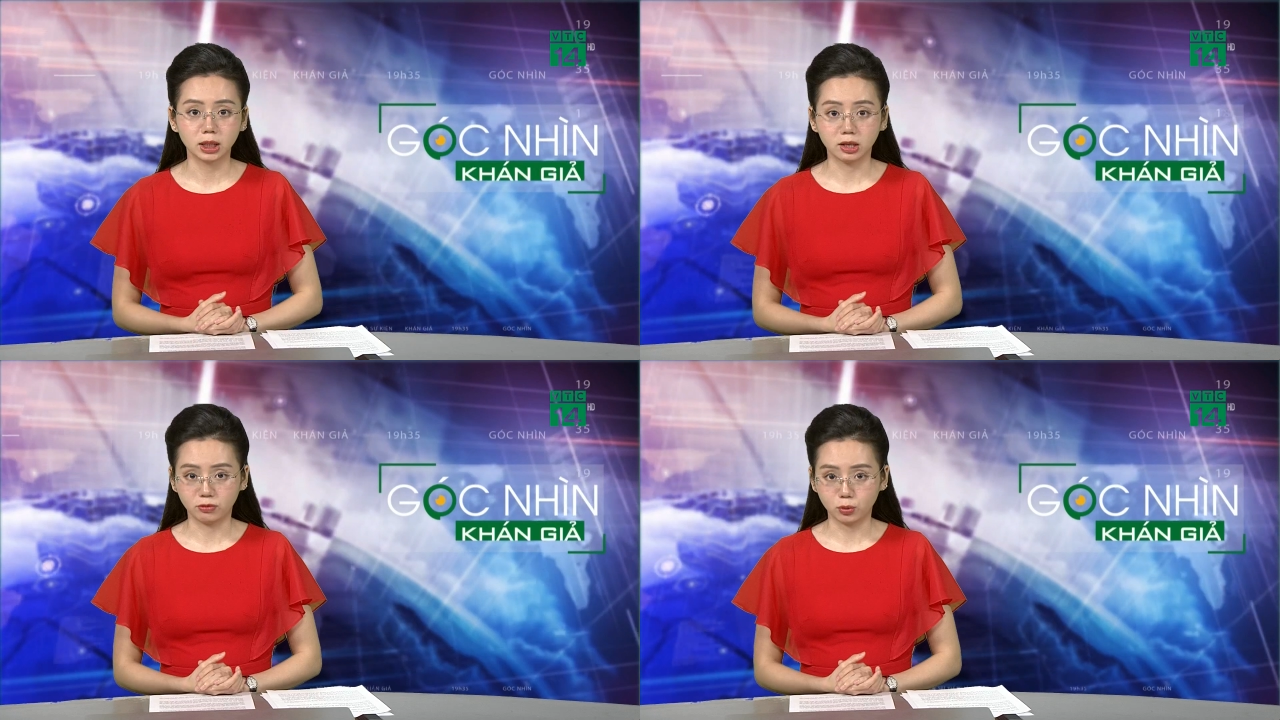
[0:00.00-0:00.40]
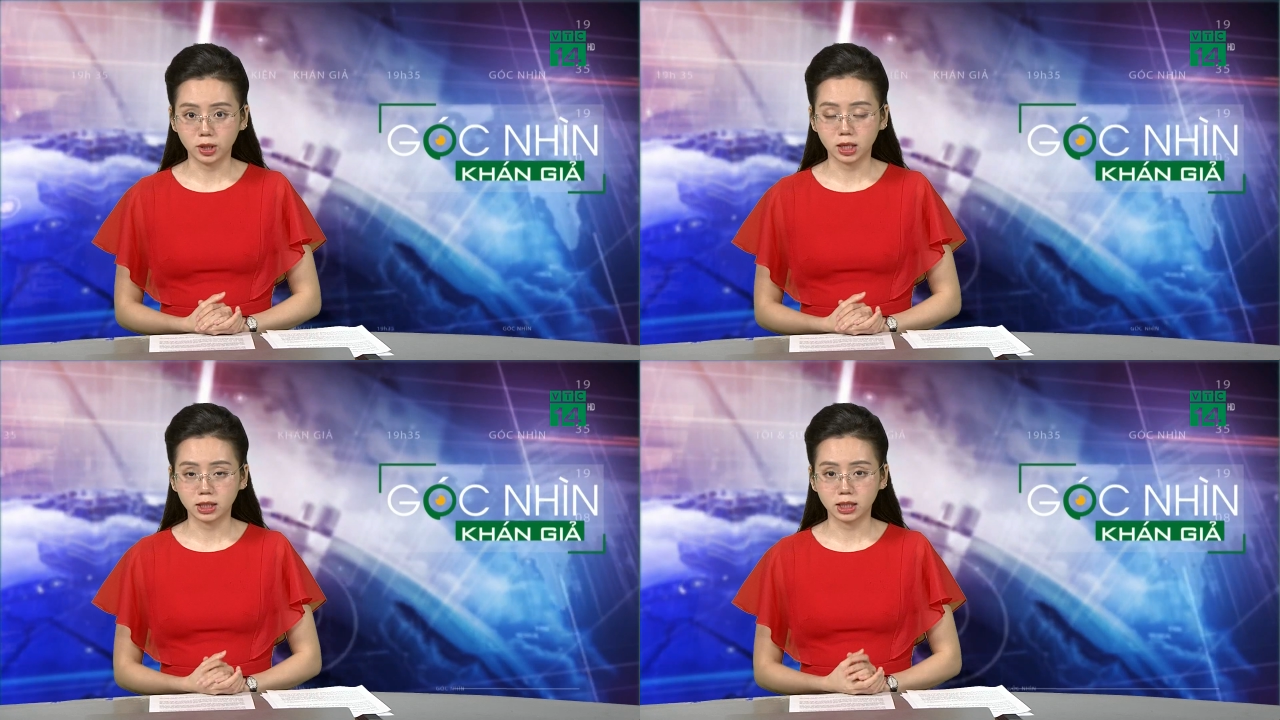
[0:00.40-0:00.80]
tỉnh Phú
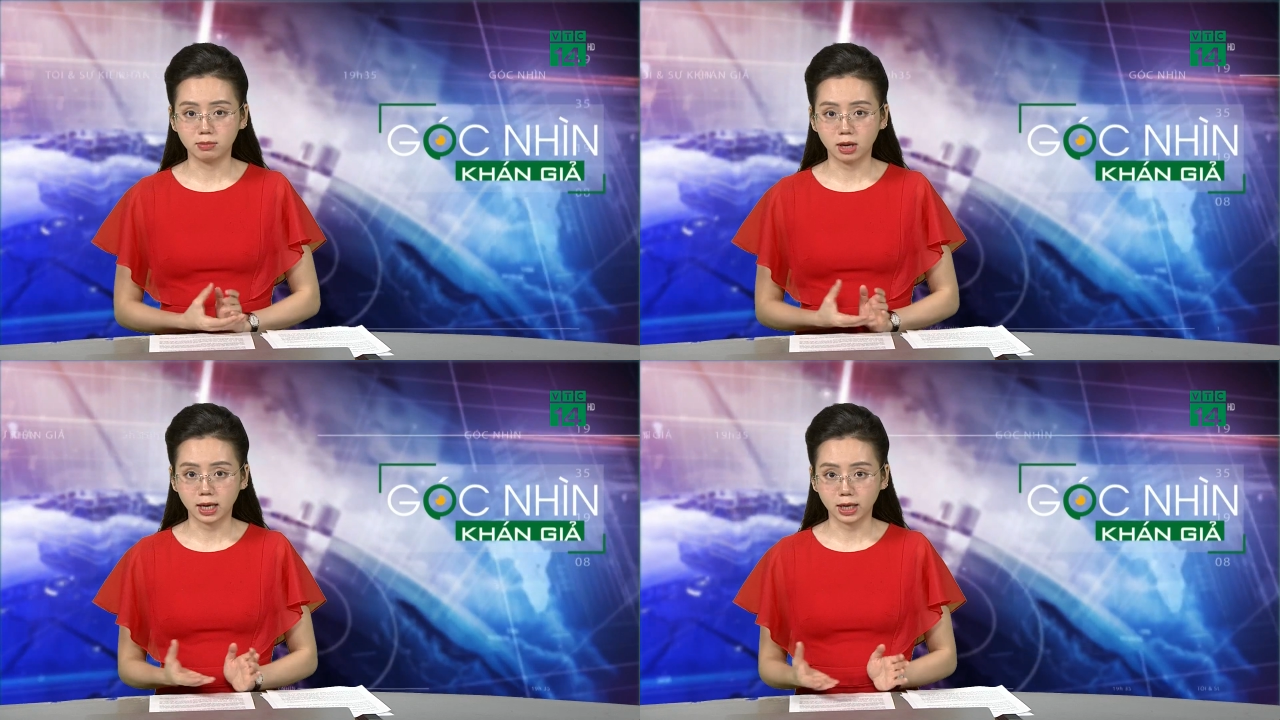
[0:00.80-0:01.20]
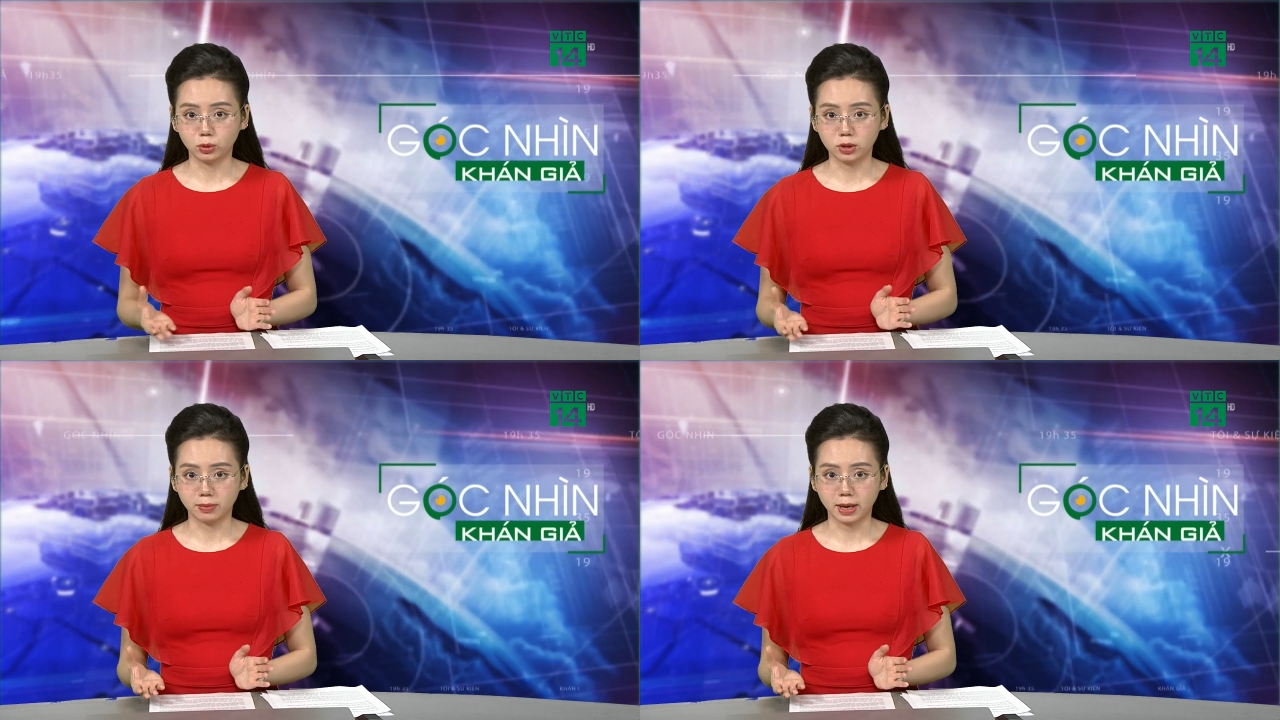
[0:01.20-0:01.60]
Yên khi mang lại thu
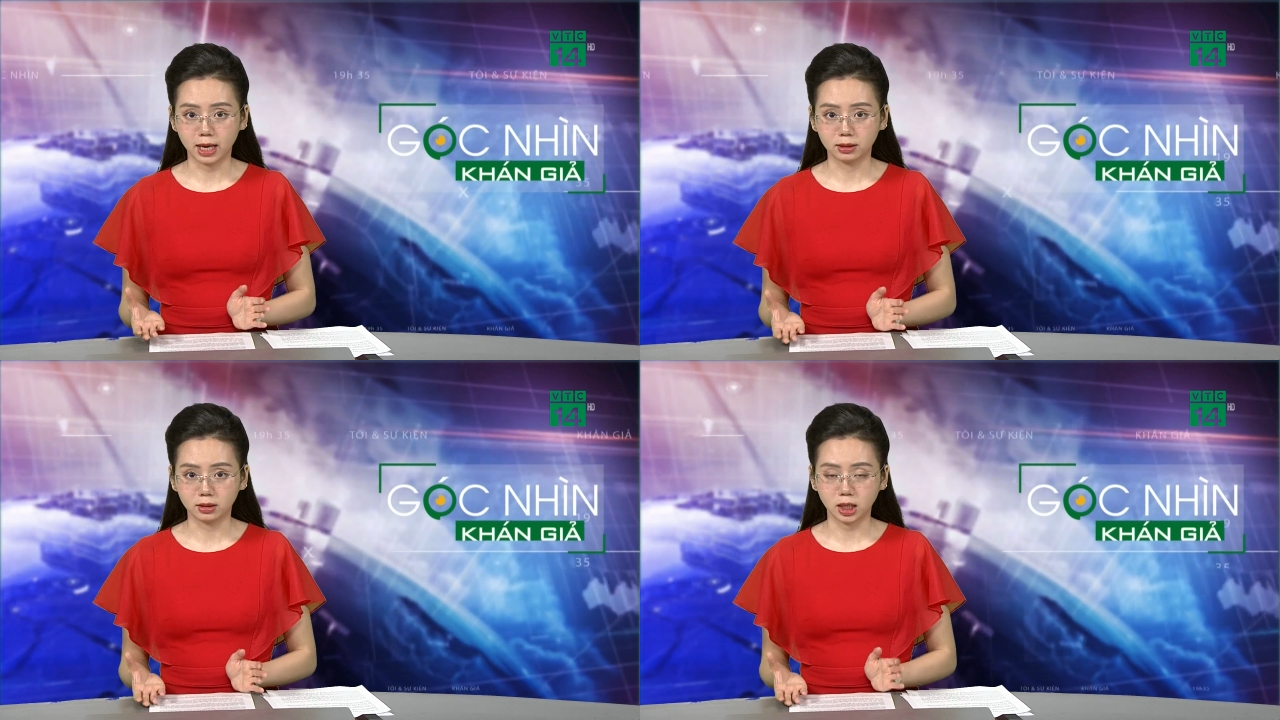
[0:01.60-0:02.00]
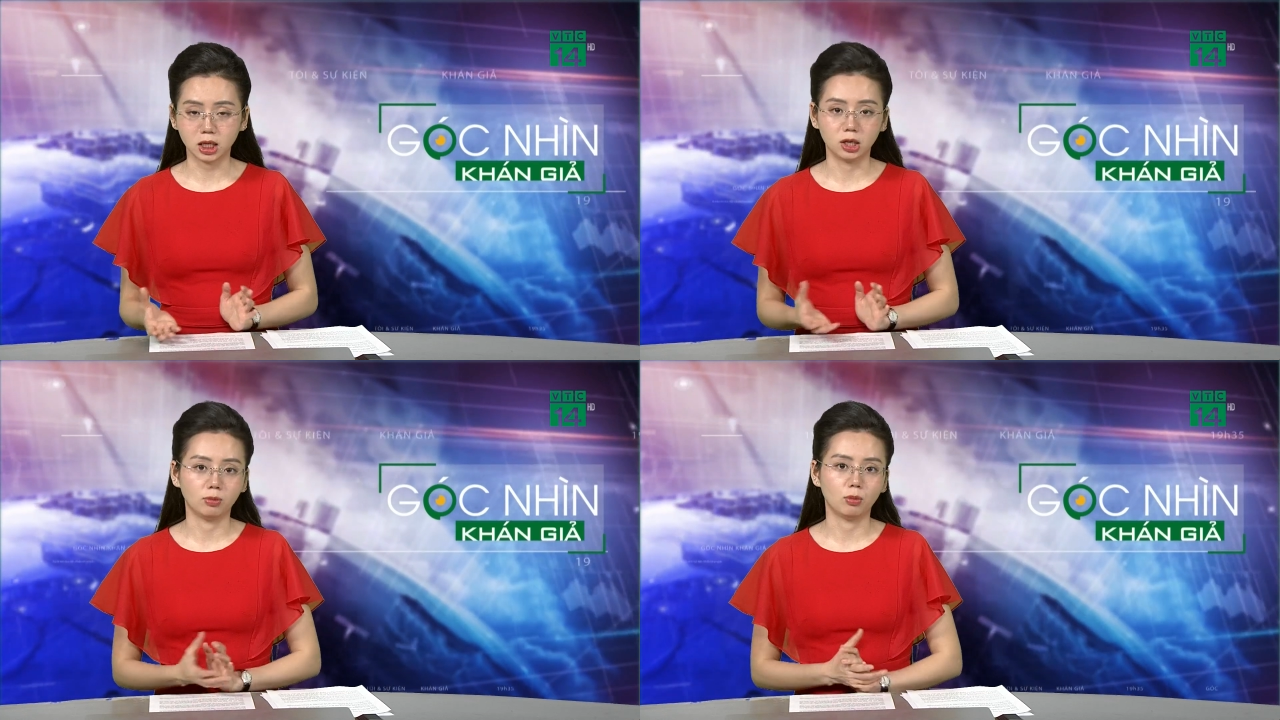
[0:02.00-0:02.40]
nhập hàng tỷ
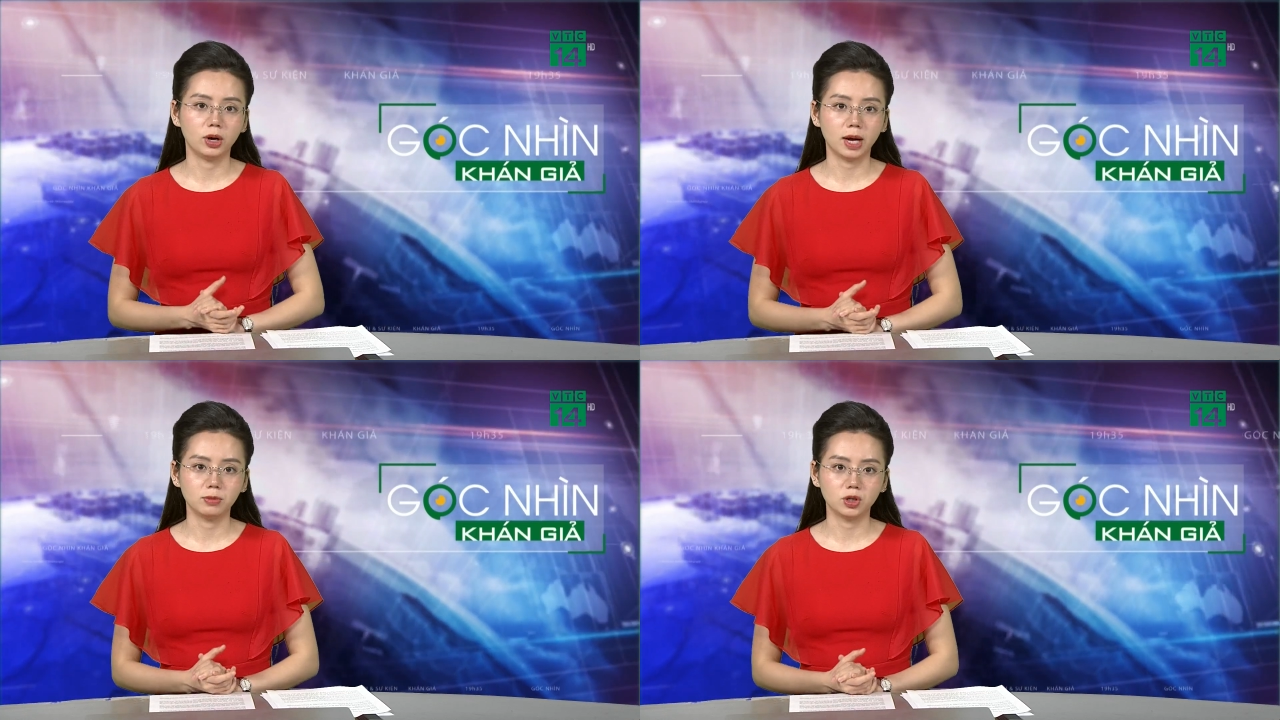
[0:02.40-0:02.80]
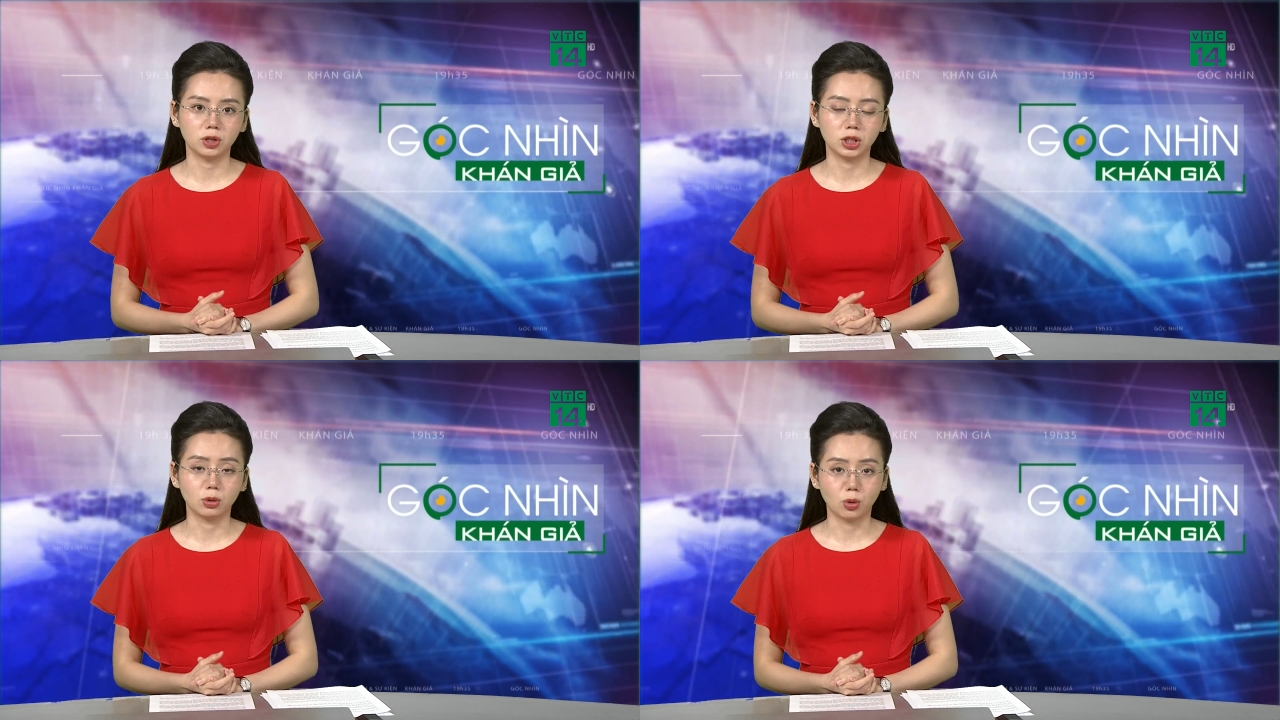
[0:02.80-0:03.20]
đồng mỗi năm cho
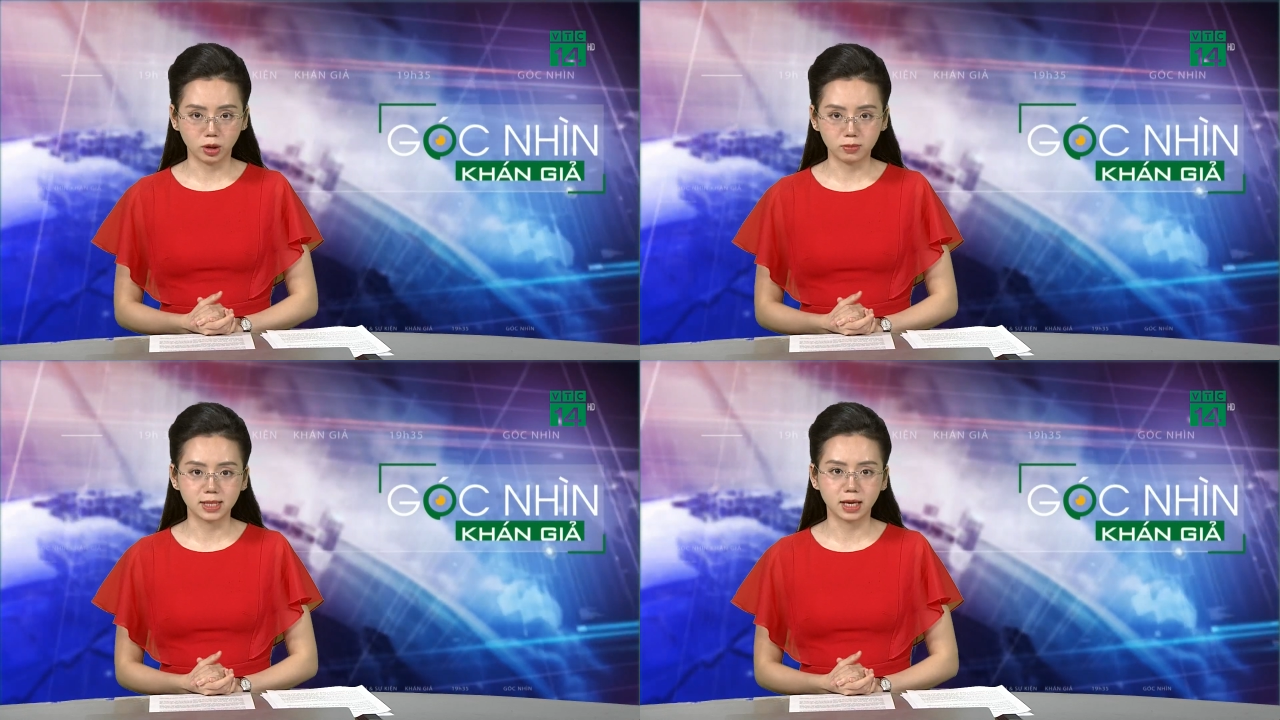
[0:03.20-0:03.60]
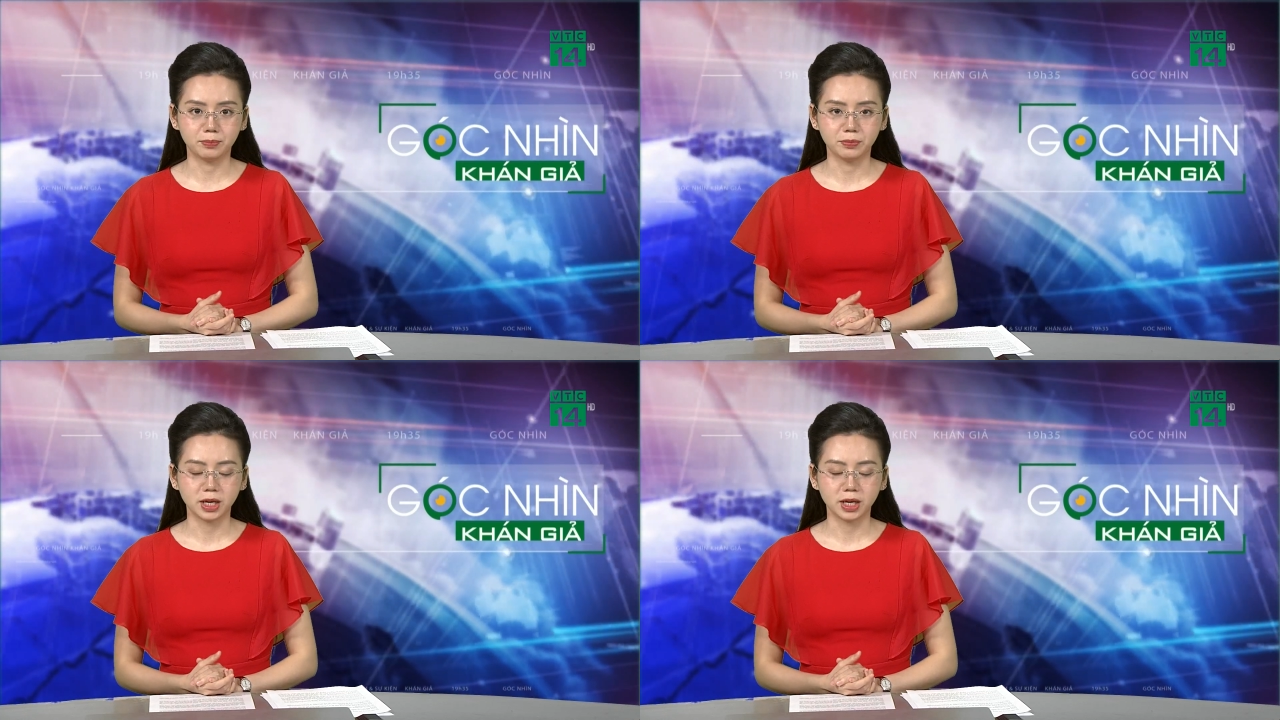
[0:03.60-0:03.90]
nhiều hộ nông dân.